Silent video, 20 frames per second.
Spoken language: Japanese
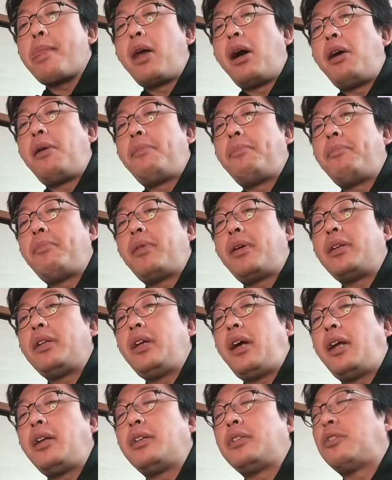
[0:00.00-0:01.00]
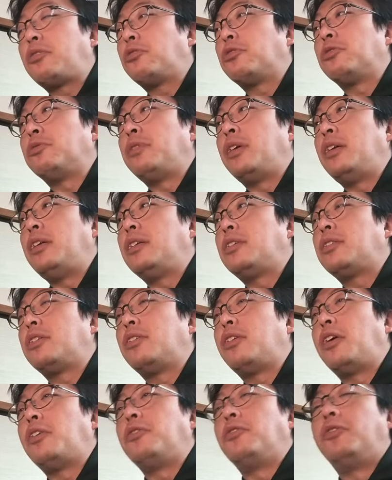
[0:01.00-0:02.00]
あんまり話したことないです
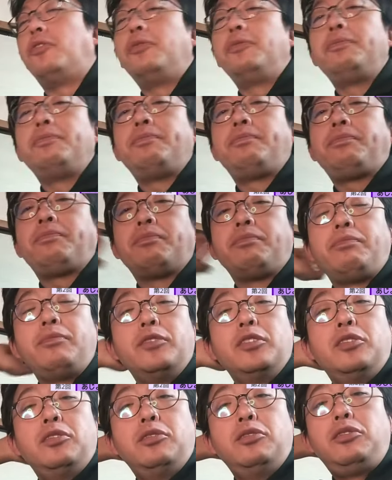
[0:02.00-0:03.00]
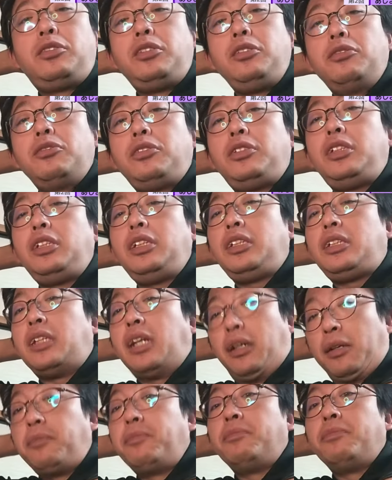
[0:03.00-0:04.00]
けど、あの、うちのじい
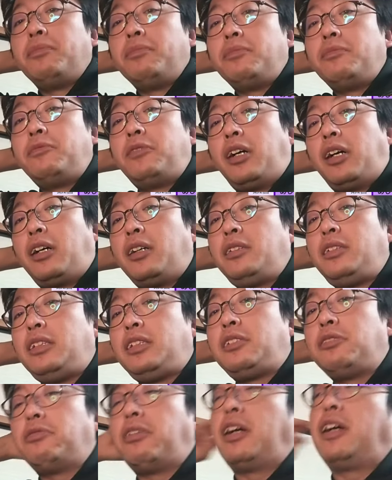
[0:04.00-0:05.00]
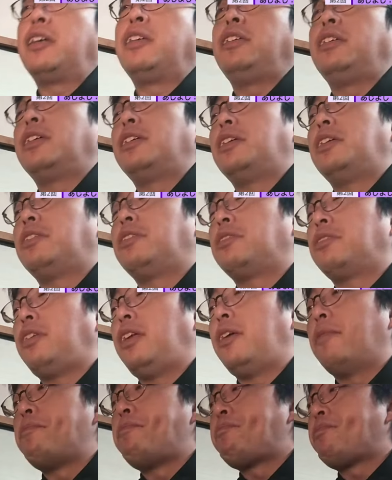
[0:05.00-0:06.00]
ちゃんは実はあれなんです
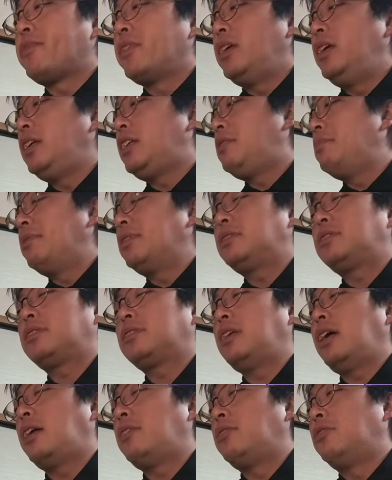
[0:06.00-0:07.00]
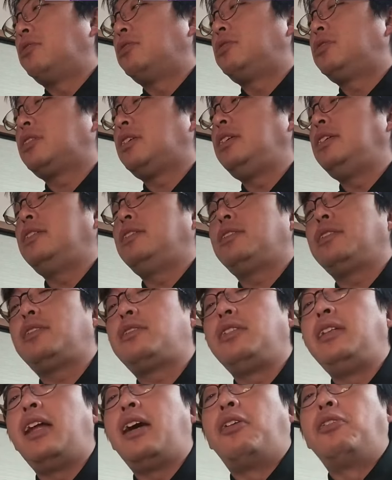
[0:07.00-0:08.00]
ね一番あの好き
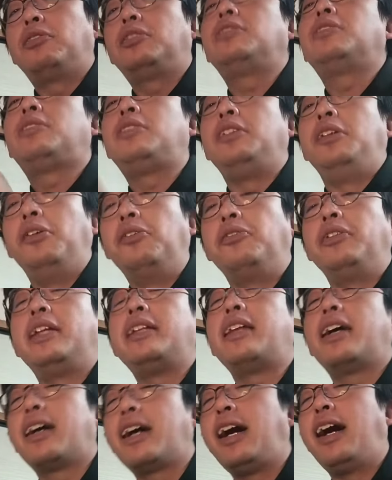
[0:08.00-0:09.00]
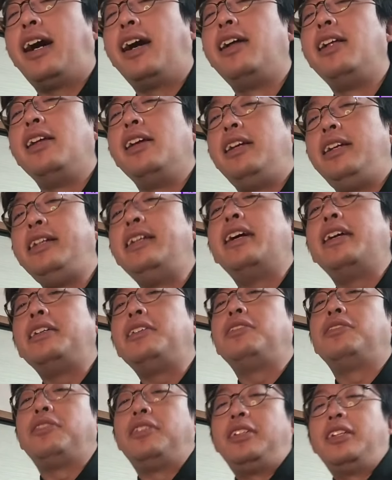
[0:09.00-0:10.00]
なお寿司のネタがいな
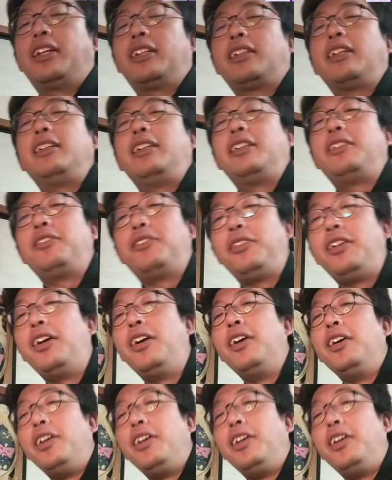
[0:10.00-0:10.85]
り寿司だったんですよね